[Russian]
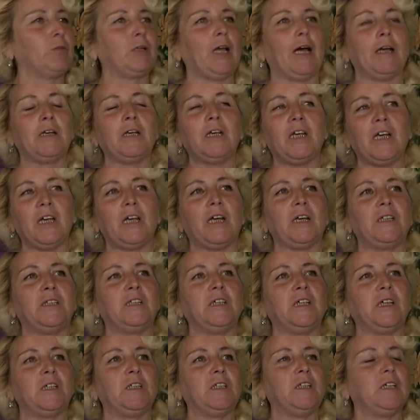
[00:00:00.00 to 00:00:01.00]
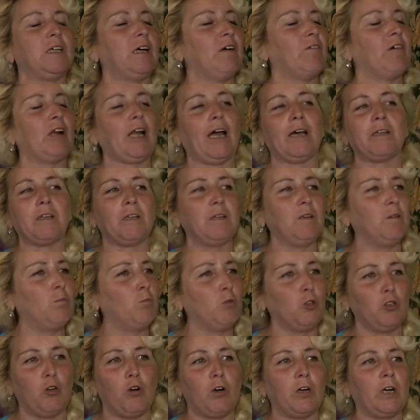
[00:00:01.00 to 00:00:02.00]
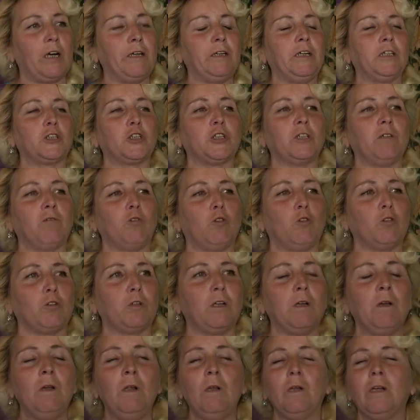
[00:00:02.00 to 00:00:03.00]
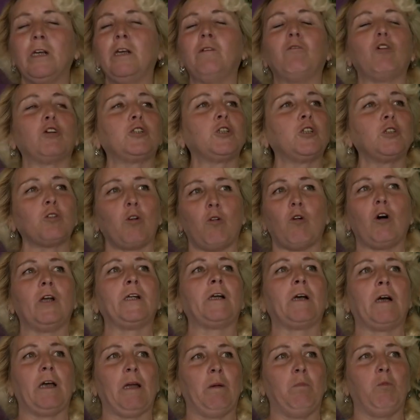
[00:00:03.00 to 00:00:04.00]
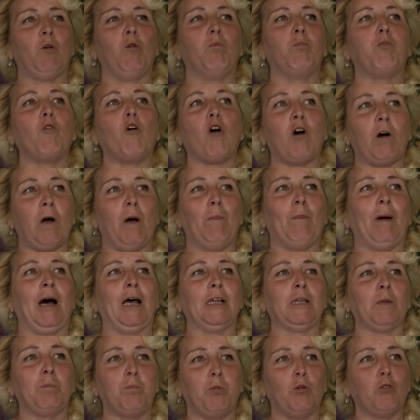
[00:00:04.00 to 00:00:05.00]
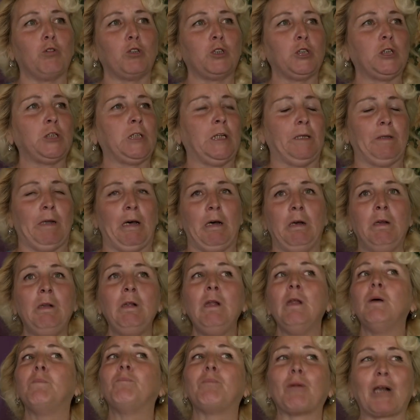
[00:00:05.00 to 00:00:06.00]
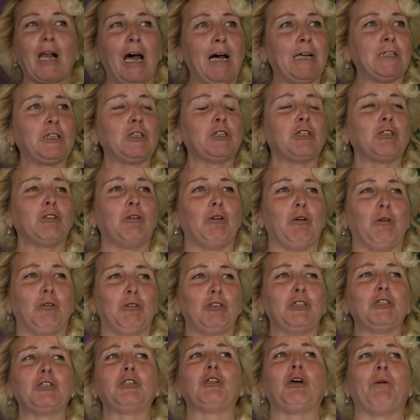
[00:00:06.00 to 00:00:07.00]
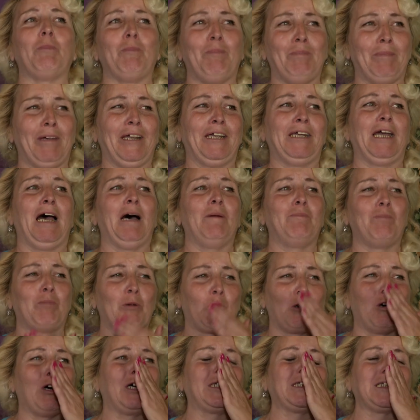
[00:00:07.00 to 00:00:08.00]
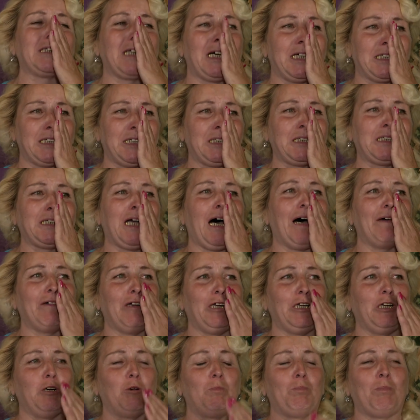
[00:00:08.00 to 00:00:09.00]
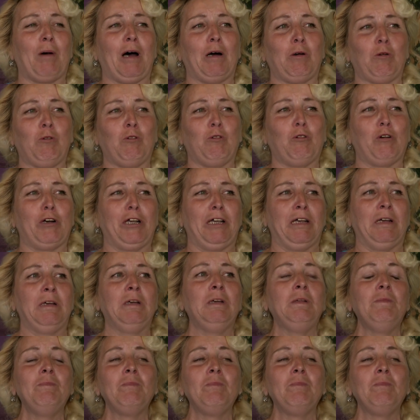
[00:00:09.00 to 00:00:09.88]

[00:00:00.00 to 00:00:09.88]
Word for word: Такие дети, говорят, много не живут. И вот сколько ему Богом отпущено, прошу, чтобы меня просто оставили в покое.